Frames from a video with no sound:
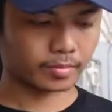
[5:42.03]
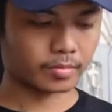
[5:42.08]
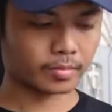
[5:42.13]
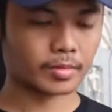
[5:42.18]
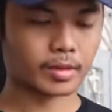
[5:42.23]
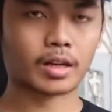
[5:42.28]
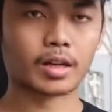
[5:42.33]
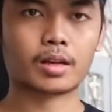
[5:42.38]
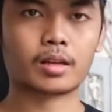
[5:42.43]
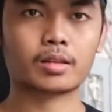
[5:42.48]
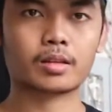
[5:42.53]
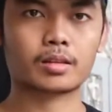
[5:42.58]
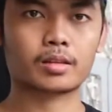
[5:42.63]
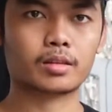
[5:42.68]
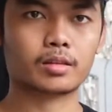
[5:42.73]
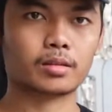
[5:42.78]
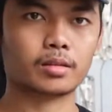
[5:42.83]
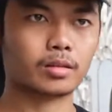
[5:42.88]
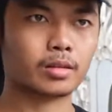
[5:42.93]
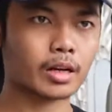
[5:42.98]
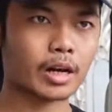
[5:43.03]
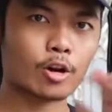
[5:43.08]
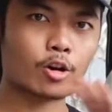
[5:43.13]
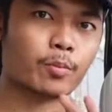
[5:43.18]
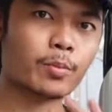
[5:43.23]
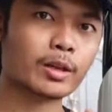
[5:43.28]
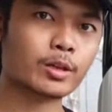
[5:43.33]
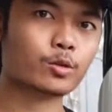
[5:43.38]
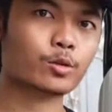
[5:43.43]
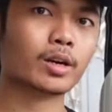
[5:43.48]
nah tidak
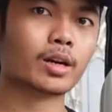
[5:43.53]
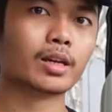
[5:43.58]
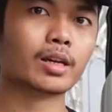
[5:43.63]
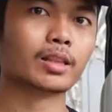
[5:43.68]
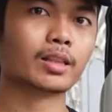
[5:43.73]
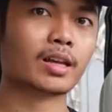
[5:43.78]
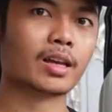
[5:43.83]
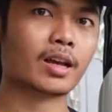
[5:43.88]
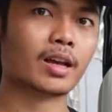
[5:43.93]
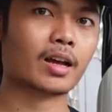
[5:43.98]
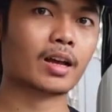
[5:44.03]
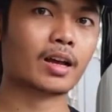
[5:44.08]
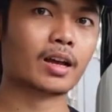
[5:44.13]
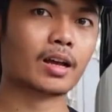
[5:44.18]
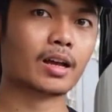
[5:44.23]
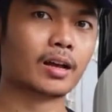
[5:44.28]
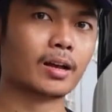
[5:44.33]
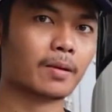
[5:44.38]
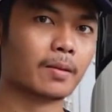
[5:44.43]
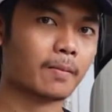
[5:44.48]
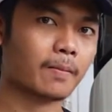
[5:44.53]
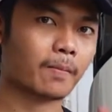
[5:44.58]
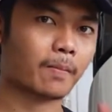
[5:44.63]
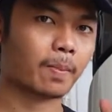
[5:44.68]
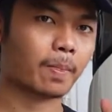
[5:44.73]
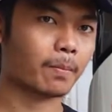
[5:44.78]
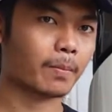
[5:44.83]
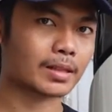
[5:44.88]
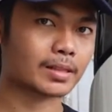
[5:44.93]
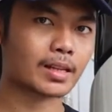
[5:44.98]
lupa juga kita
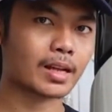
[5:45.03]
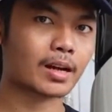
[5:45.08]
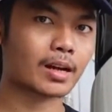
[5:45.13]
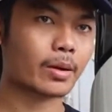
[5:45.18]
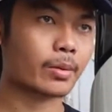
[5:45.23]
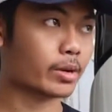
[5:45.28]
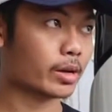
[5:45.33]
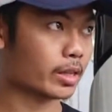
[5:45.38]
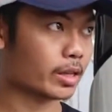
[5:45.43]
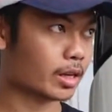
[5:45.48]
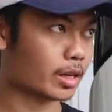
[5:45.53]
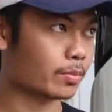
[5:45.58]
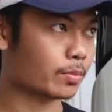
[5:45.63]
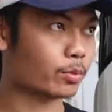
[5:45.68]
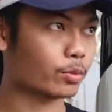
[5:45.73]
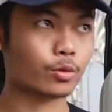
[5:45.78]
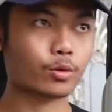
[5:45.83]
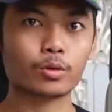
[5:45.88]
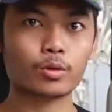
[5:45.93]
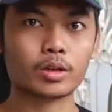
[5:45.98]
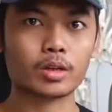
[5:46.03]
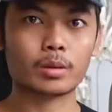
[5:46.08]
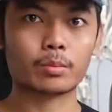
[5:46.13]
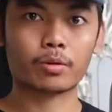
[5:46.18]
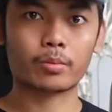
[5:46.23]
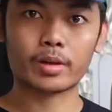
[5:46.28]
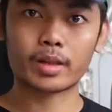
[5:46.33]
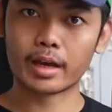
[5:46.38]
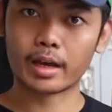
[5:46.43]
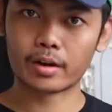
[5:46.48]
pasang kamera 360 di
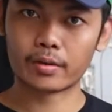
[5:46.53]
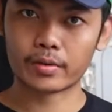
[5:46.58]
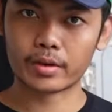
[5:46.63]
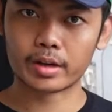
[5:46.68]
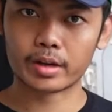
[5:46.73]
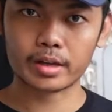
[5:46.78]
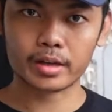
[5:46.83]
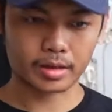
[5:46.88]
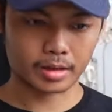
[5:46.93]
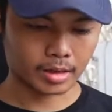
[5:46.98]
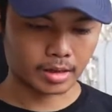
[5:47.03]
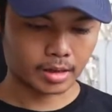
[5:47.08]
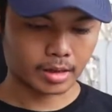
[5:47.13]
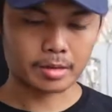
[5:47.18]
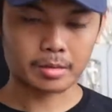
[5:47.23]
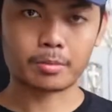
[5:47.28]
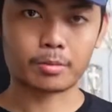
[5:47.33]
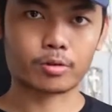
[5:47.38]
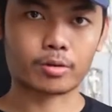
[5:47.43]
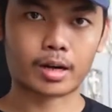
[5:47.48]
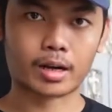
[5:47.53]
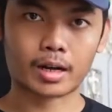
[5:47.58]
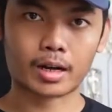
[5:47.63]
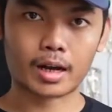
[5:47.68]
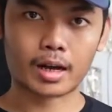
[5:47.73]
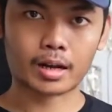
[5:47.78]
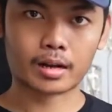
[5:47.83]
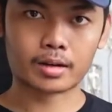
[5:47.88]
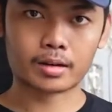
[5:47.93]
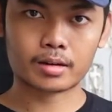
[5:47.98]
mobil HRV ini
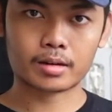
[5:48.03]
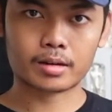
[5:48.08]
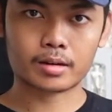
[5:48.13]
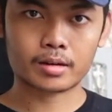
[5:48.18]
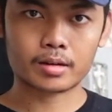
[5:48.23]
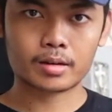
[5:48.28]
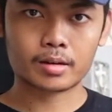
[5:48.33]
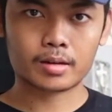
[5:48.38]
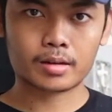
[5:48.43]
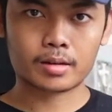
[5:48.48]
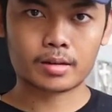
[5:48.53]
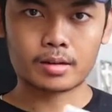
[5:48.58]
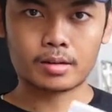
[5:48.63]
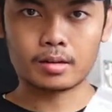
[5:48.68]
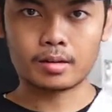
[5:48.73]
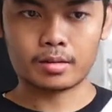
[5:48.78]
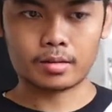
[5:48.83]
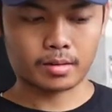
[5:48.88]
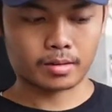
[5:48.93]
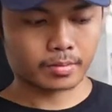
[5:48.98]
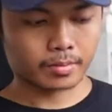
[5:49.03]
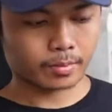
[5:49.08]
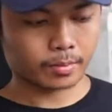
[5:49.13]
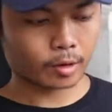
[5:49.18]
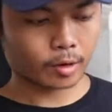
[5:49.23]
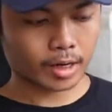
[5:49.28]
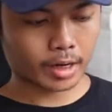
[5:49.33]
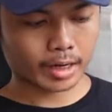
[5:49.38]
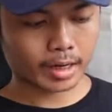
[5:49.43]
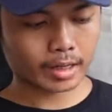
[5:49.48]
menggunakan
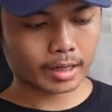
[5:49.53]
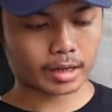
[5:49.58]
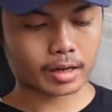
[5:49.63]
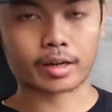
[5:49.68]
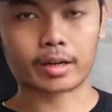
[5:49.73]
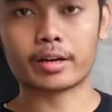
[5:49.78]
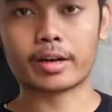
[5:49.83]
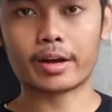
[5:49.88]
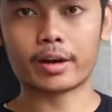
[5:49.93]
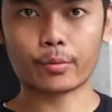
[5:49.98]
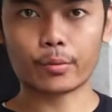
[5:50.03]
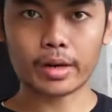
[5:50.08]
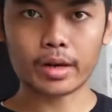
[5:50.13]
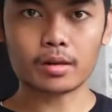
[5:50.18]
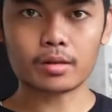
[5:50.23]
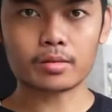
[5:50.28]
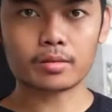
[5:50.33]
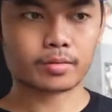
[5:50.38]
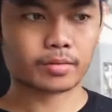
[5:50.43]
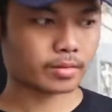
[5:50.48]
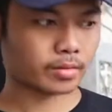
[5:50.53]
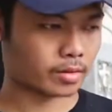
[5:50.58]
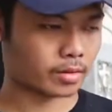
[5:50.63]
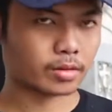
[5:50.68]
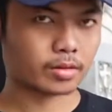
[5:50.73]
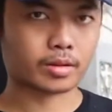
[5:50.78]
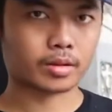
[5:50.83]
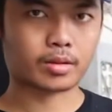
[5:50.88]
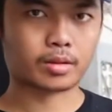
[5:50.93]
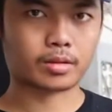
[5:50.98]
produknya dari Denwin
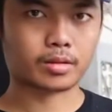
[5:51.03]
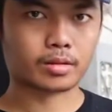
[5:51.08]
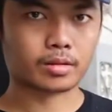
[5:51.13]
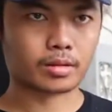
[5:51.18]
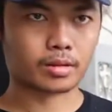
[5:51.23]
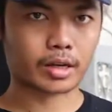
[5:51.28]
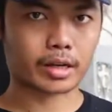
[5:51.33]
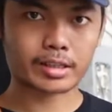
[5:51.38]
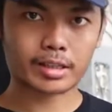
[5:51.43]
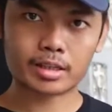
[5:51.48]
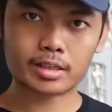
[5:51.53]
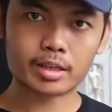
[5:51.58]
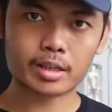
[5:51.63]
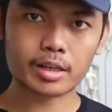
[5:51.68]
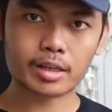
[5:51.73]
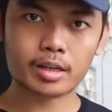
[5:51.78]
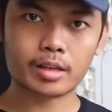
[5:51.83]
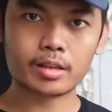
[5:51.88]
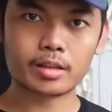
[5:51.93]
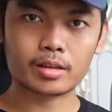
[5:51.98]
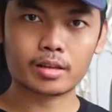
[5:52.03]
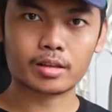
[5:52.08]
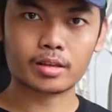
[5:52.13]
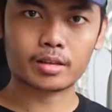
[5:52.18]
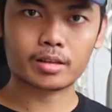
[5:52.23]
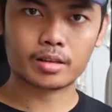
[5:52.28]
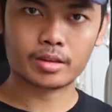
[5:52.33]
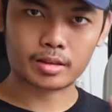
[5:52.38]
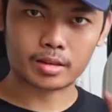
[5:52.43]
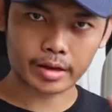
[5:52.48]
360
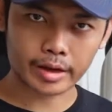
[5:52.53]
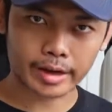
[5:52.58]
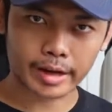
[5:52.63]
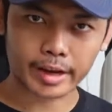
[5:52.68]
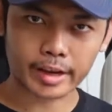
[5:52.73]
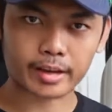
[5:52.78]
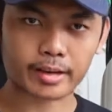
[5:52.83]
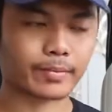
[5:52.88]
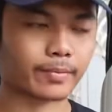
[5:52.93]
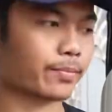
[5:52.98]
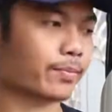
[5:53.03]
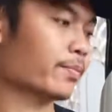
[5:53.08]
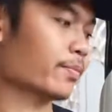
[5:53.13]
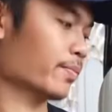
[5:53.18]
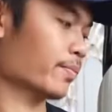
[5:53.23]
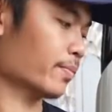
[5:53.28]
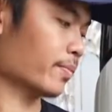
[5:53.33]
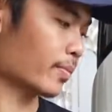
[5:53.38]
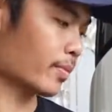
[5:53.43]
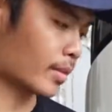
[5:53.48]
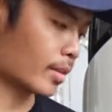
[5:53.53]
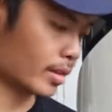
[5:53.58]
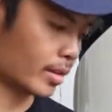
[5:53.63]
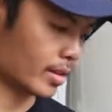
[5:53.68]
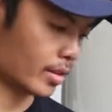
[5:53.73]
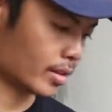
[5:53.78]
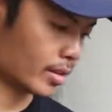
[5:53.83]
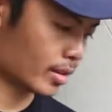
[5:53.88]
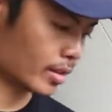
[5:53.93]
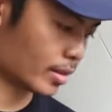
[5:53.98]
3D
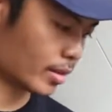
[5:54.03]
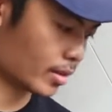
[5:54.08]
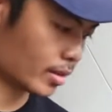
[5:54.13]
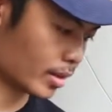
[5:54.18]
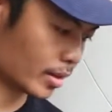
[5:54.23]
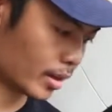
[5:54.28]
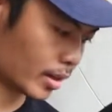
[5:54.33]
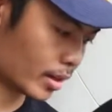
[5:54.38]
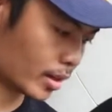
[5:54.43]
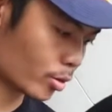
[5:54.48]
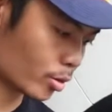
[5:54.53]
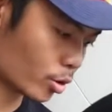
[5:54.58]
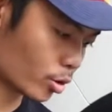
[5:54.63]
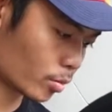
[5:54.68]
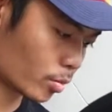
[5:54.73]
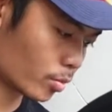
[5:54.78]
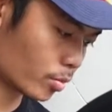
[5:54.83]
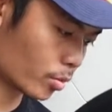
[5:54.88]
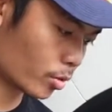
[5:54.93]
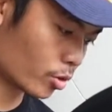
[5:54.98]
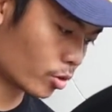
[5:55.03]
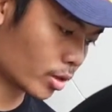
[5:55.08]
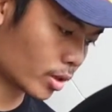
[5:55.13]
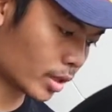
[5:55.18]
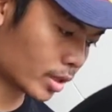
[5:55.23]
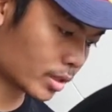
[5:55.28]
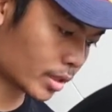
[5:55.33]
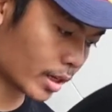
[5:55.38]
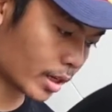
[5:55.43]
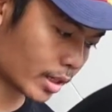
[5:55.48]
nah ini untuk
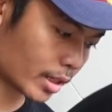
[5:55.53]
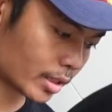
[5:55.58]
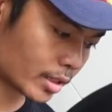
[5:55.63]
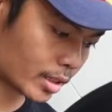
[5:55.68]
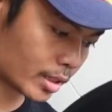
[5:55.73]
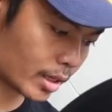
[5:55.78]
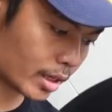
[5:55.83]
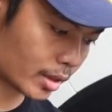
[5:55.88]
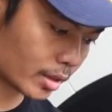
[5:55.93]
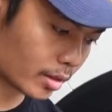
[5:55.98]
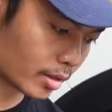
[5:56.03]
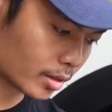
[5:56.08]
modulnya saya akan kasih lihat